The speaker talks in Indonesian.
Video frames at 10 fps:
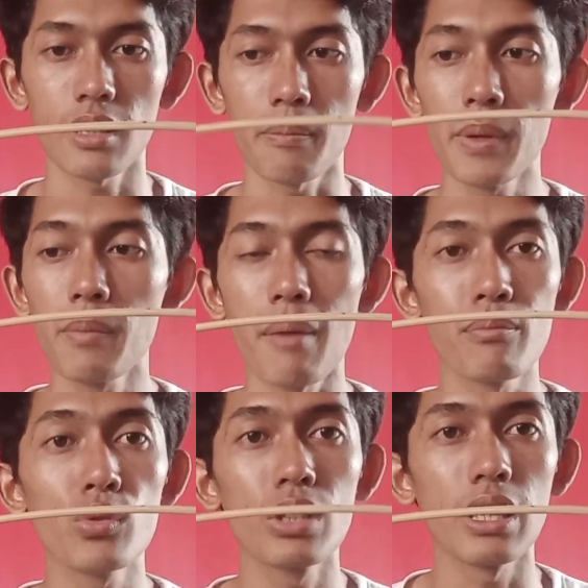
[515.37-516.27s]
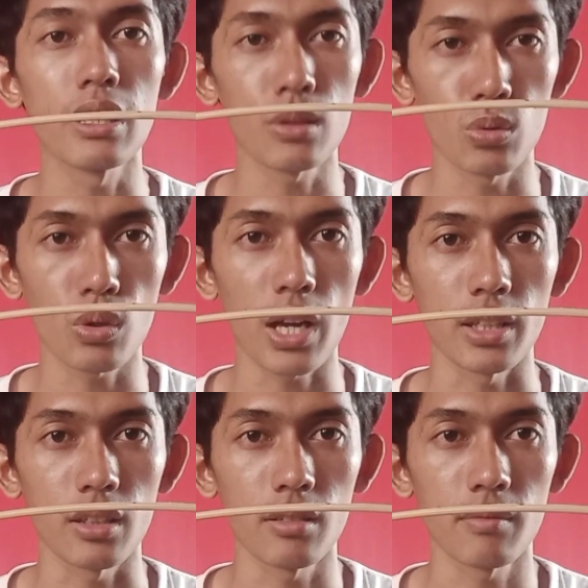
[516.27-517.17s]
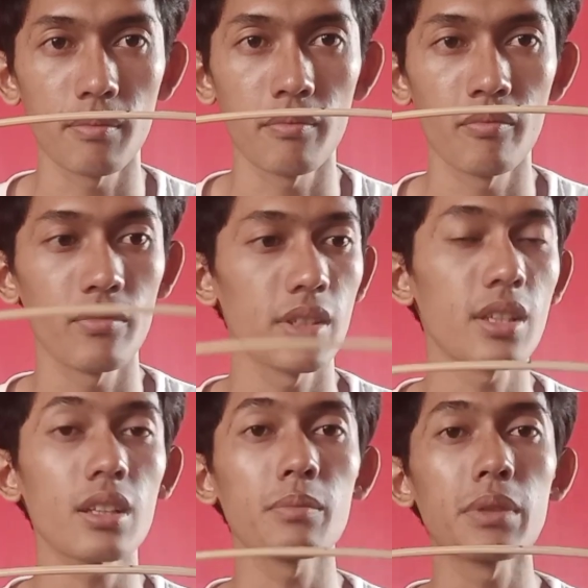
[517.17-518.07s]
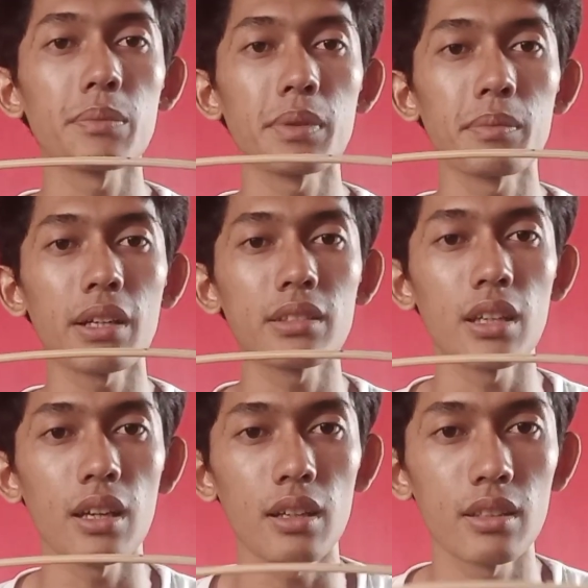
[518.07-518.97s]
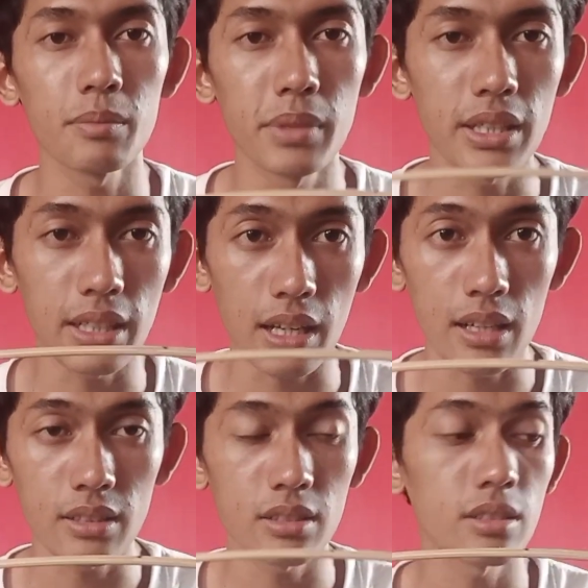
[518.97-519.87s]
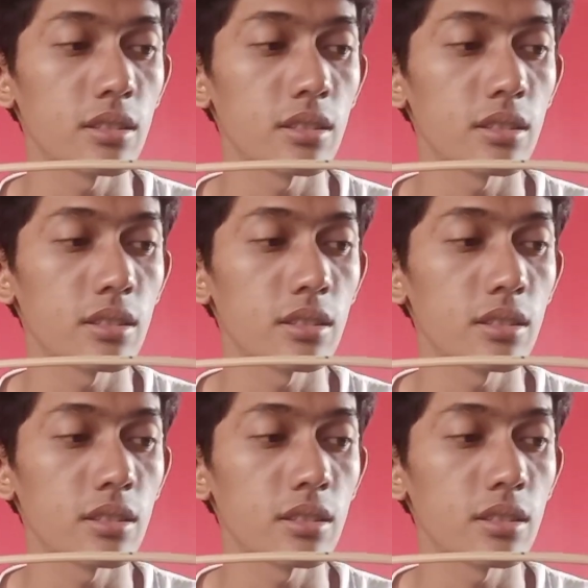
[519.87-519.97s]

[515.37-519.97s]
tapi mampu dilengkukan jika teman-teman merasa lebih keras,